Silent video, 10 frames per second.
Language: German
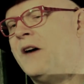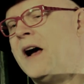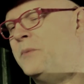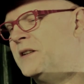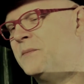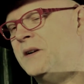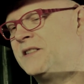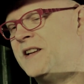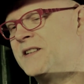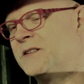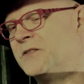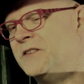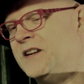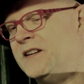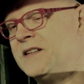die Farbe ist aber
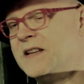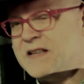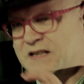sensationell. Ne?